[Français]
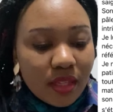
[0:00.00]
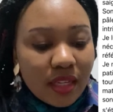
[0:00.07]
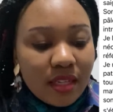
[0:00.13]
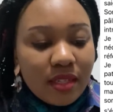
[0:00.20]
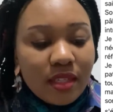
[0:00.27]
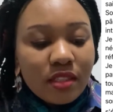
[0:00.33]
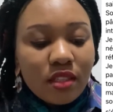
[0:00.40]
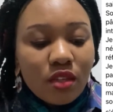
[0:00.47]

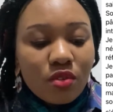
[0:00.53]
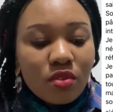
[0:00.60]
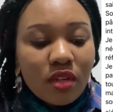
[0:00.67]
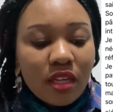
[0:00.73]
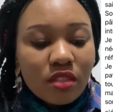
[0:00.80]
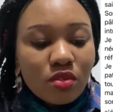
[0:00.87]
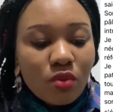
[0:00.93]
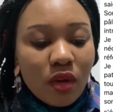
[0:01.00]

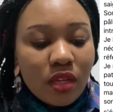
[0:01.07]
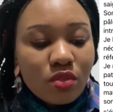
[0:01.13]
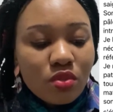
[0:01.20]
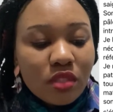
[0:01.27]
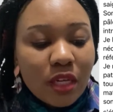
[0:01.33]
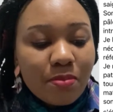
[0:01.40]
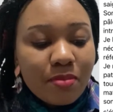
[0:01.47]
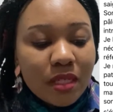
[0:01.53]
L'interrogatoire nous
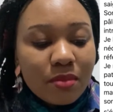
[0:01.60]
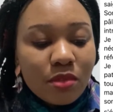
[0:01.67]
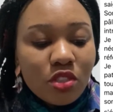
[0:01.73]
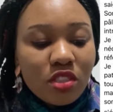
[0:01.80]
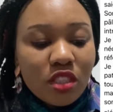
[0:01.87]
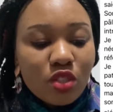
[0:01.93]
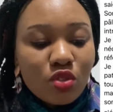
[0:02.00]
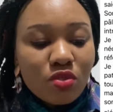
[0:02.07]
a permis de
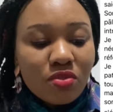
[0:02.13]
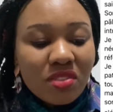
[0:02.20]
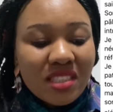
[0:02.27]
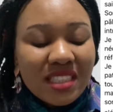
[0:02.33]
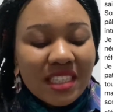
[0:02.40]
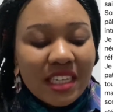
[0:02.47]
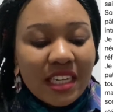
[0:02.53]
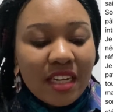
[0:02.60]
découvrir
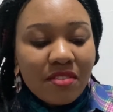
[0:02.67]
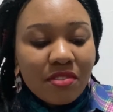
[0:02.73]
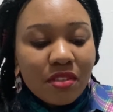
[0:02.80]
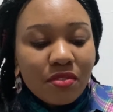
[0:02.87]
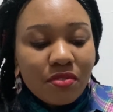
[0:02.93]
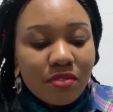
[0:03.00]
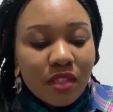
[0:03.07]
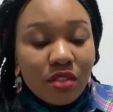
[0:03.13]
qu'elle avait
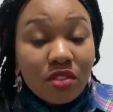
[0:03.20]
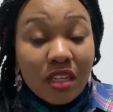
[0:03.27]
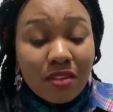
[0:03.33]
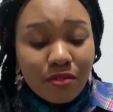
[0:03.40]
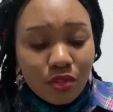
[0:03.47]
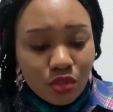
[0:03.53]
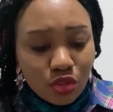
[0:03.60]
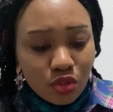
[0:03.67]
fait un
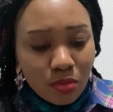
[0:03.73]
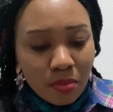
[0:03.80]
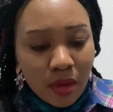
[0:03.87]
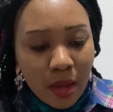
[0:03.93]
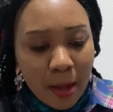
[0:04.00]
avortement.